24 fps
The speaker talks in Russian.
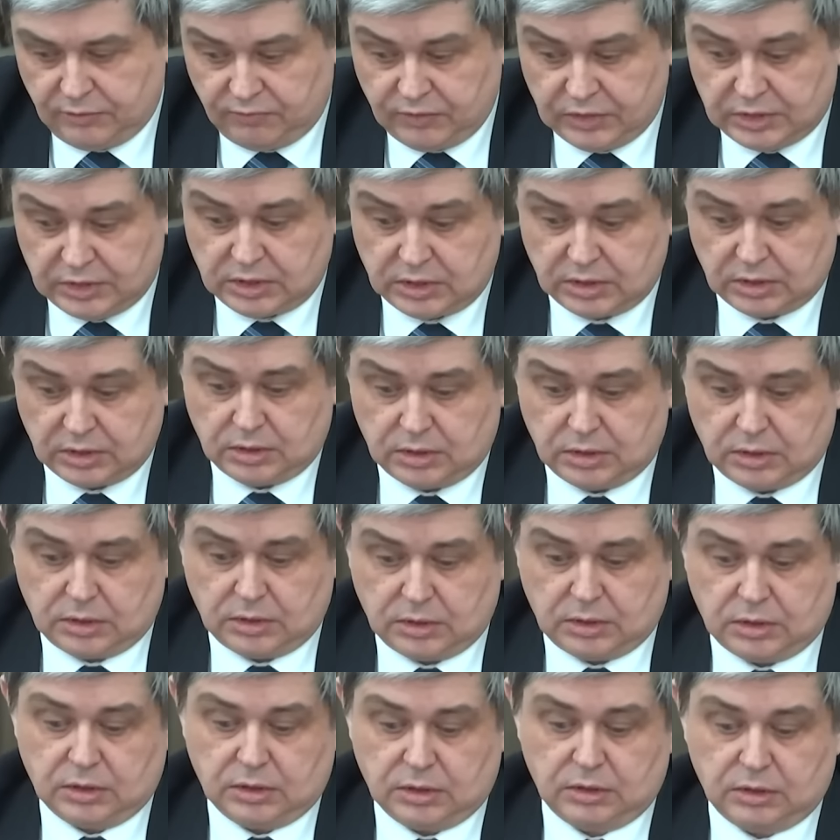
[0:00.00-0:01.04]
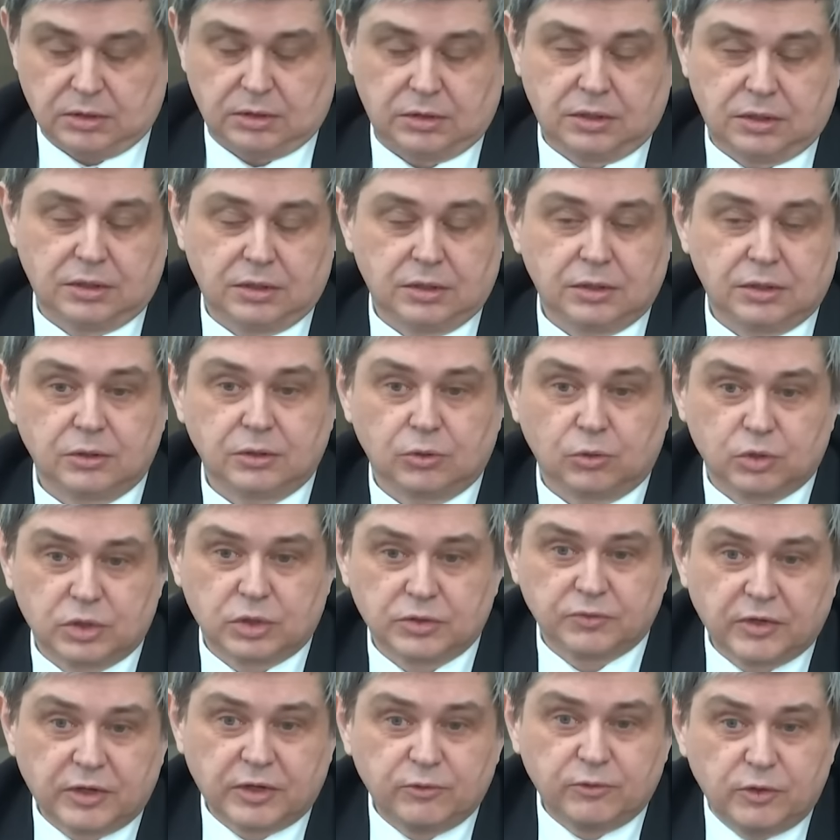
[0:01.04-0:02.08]
Ведь у
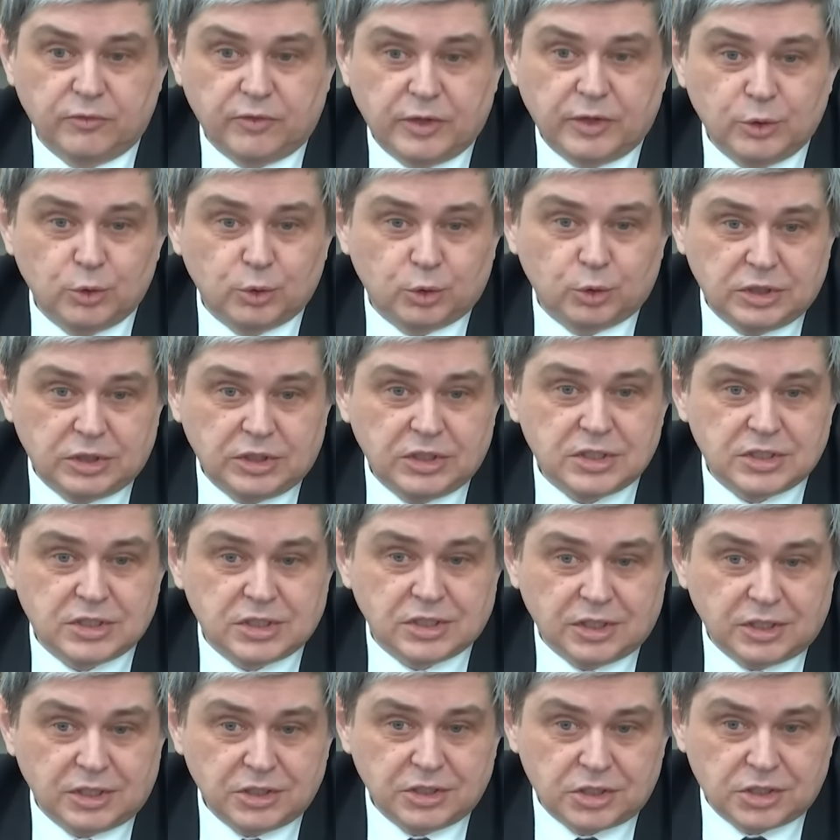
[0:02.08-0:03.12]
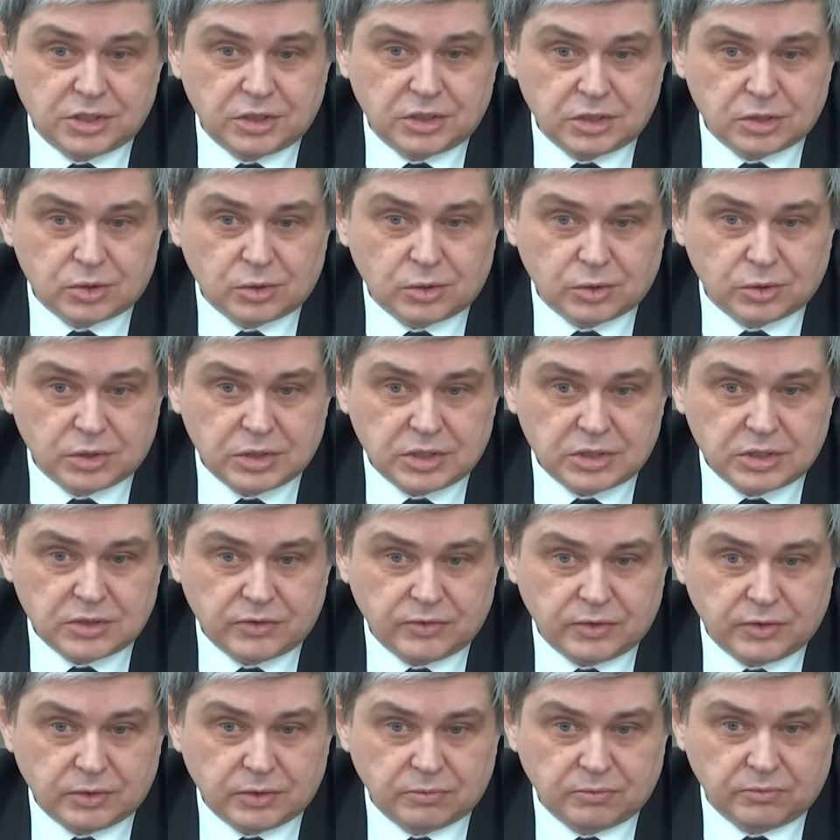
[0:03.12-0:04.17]
цифровой валюты есть ограниченный срок
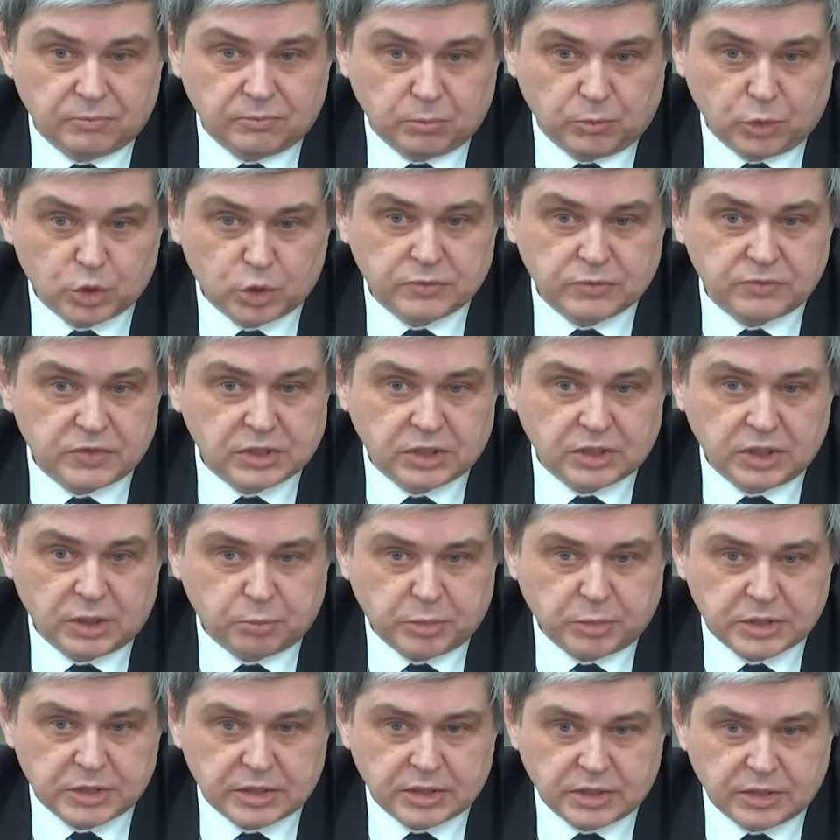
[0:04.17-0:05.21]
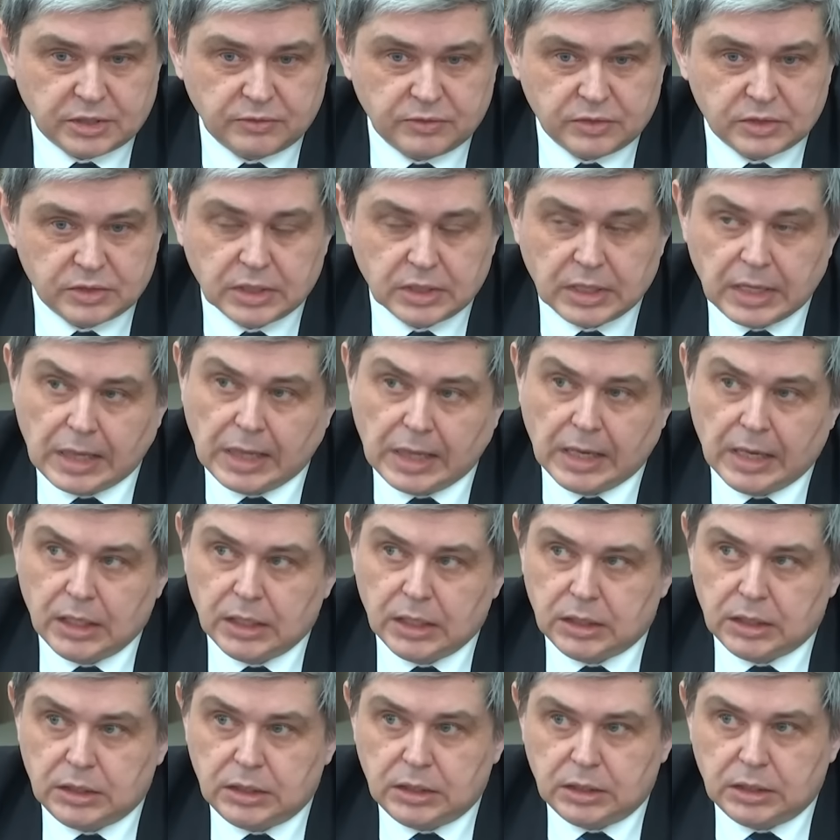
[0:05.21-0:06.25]
действия можно всегда поставить.
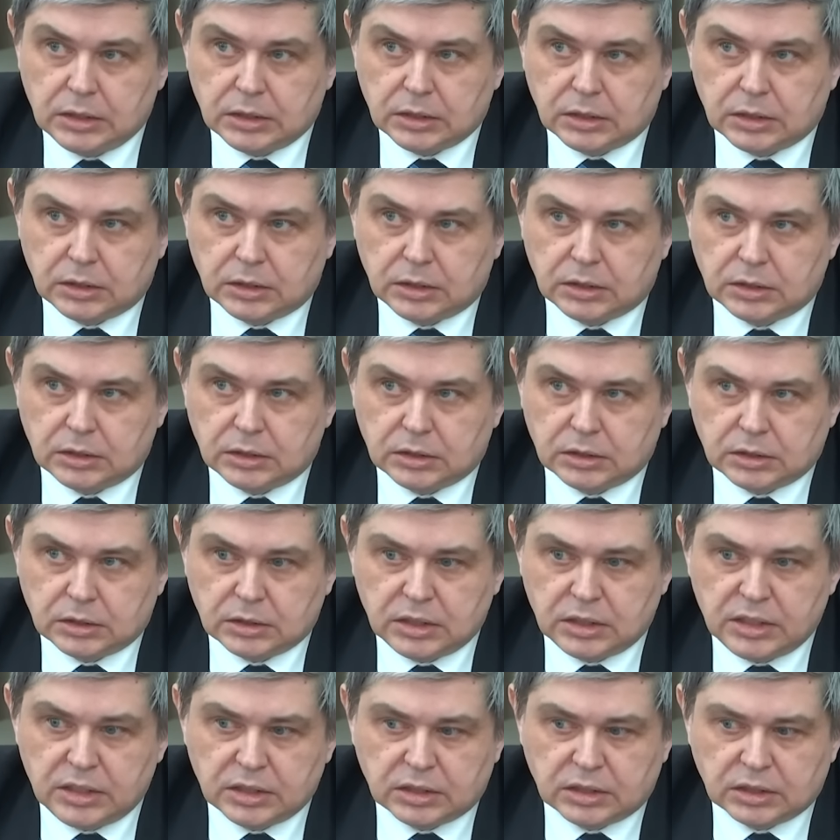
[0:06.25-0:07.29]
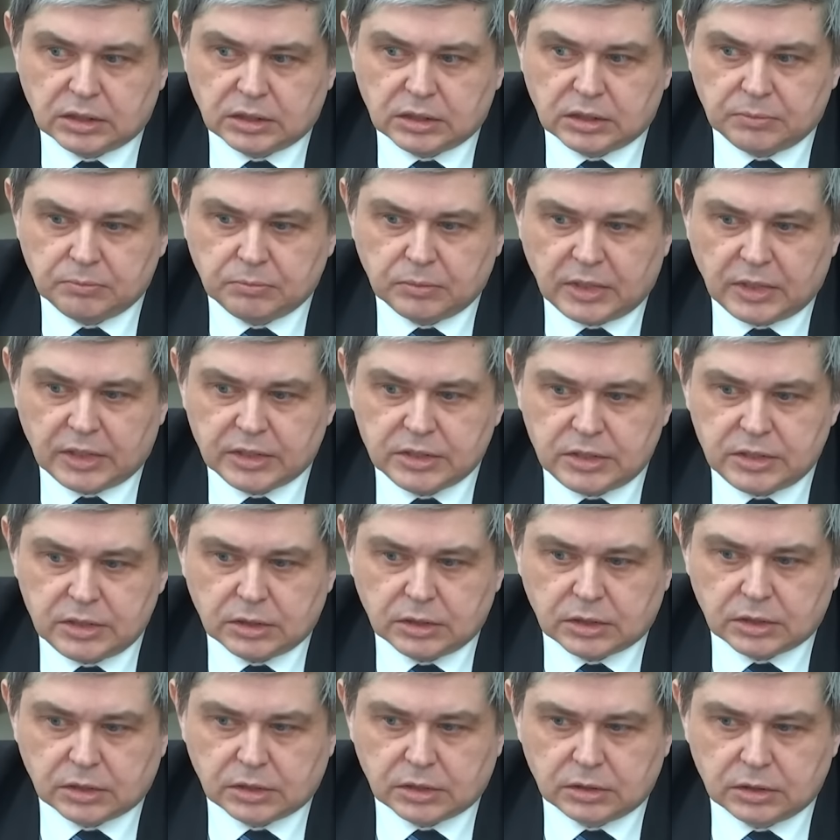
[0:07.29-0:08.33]
И э, это
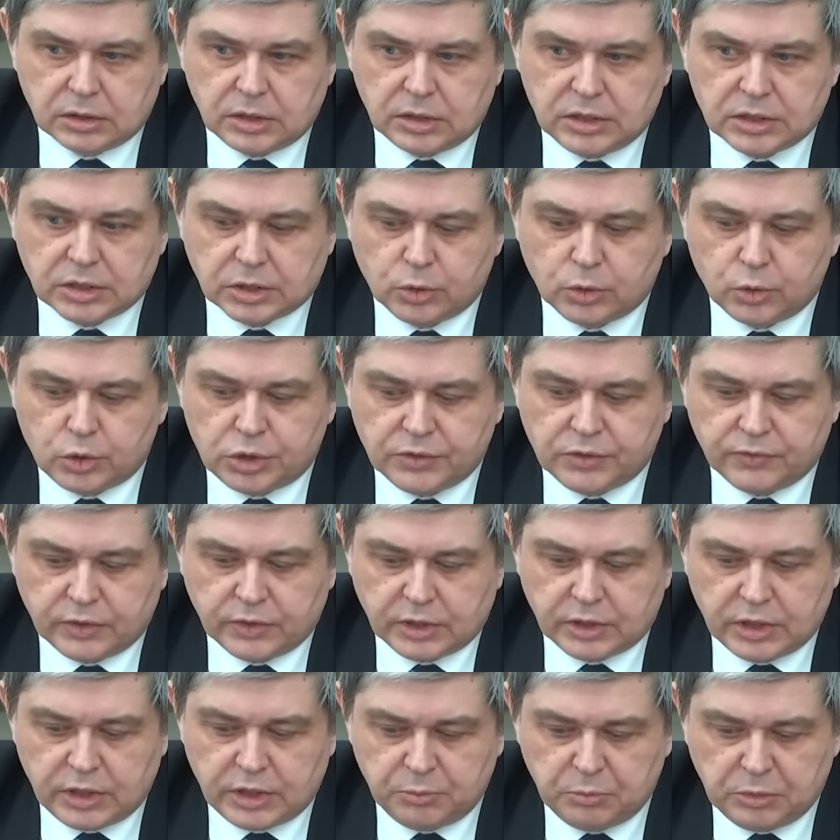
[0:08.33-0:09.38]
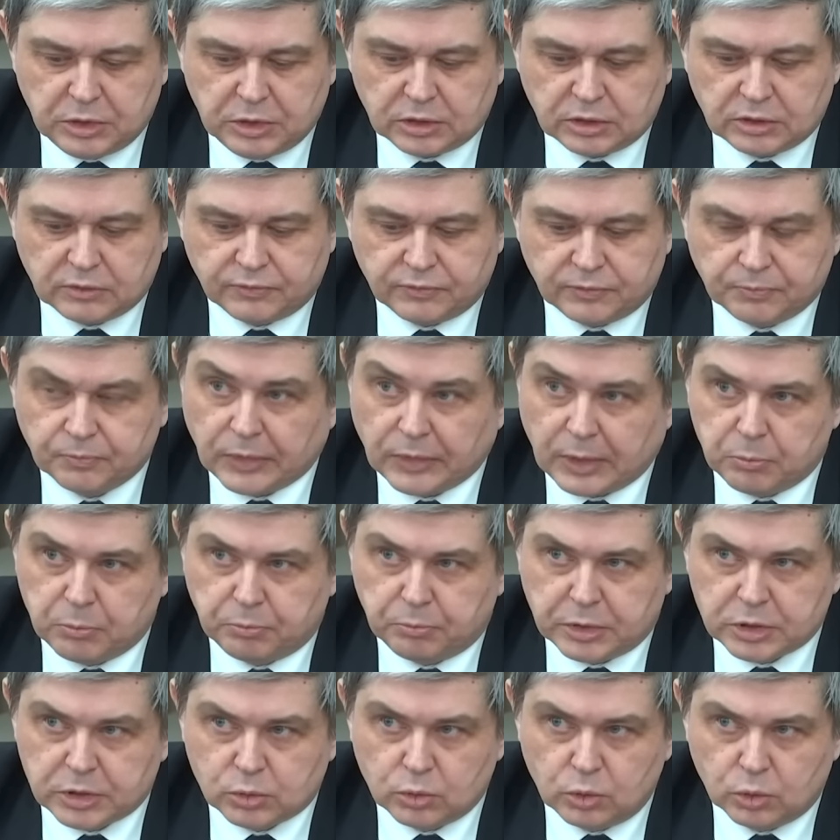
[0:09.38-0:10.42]
один из ключевых элементов.
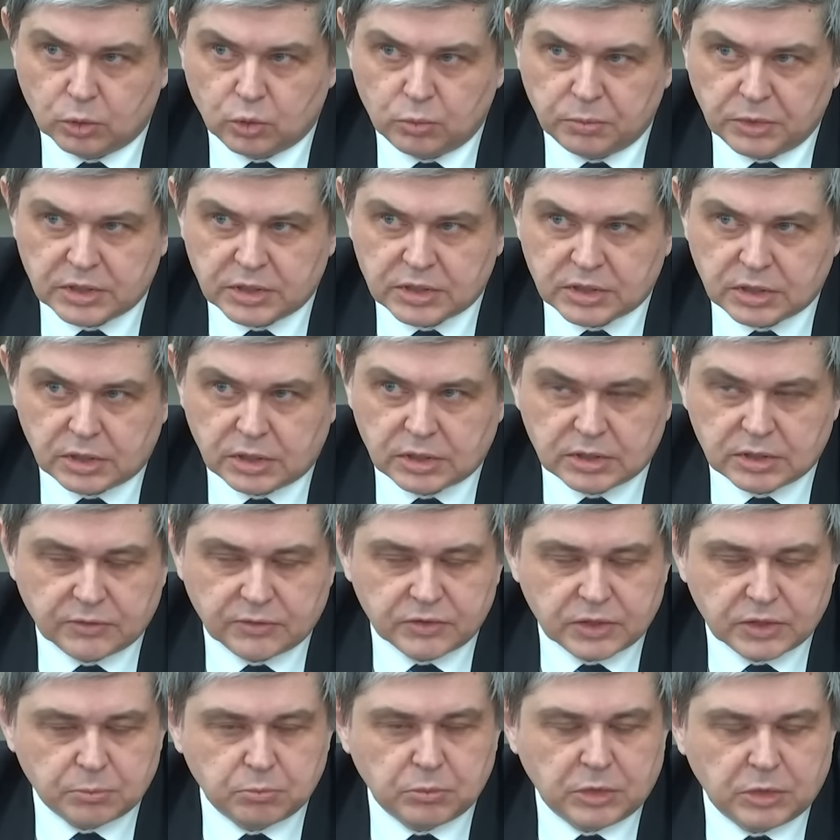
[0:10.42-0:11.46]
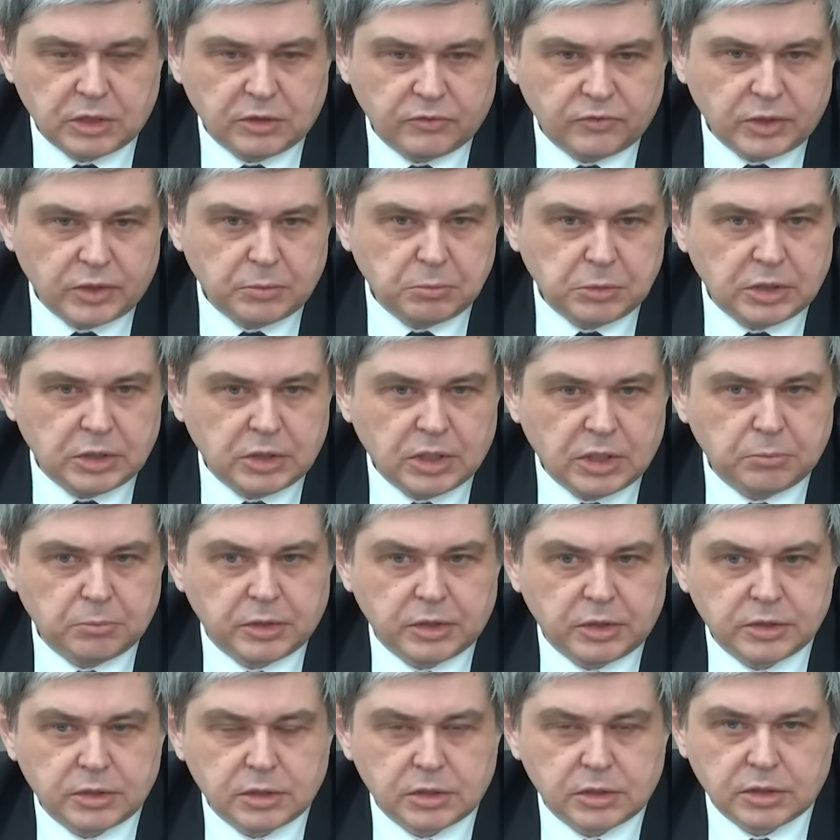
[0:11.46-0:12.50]
Поскольку у меня осталось совсем мало времени, я бы
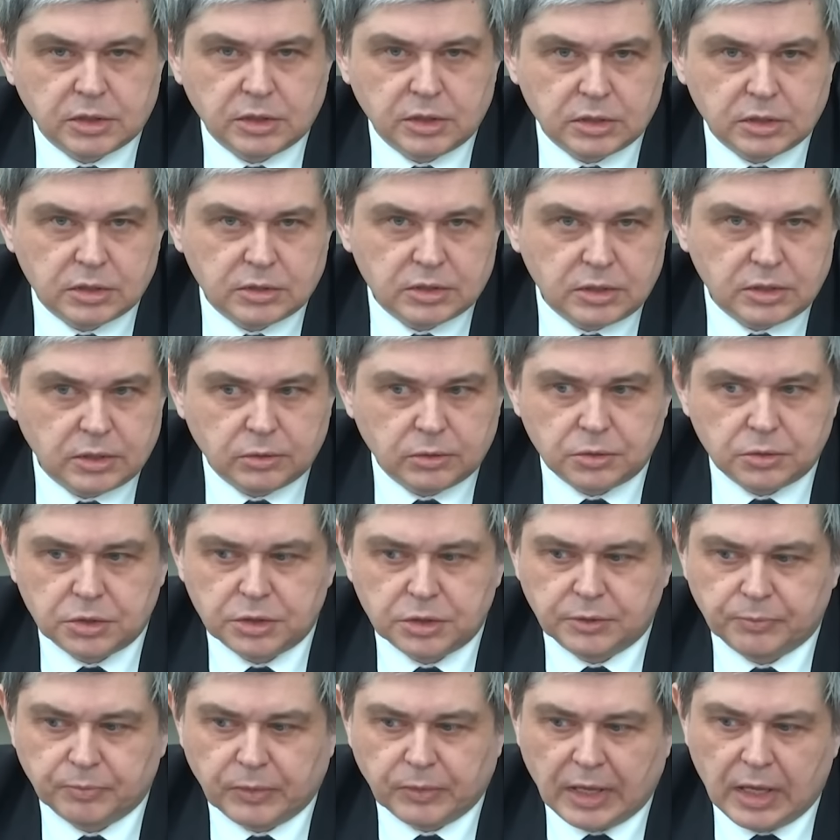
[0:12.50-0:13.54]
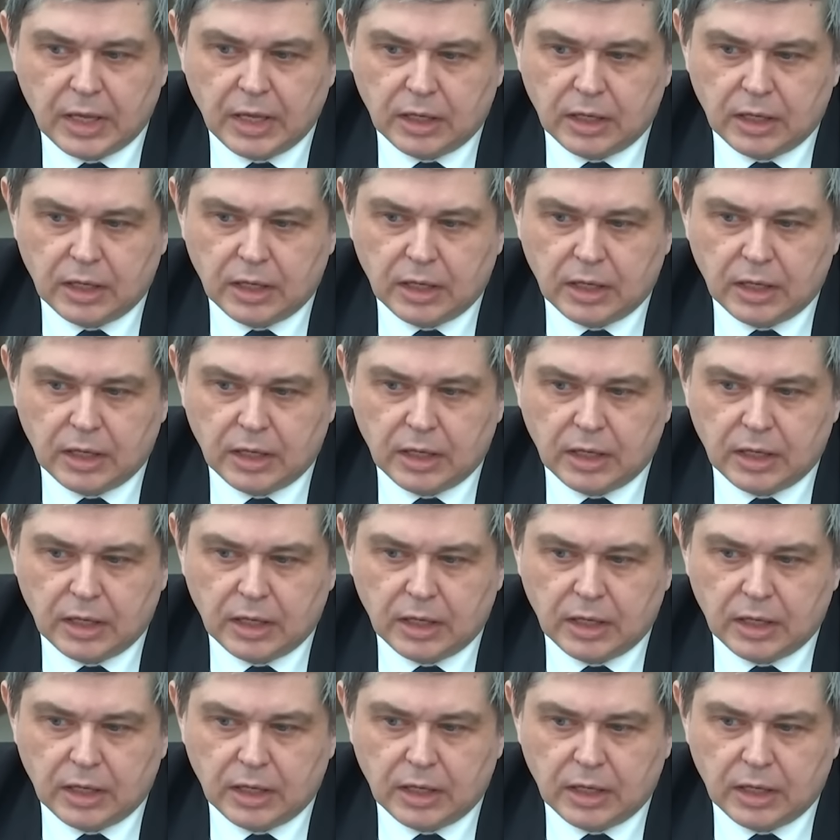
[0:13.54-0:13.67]
хотел сказать следующее.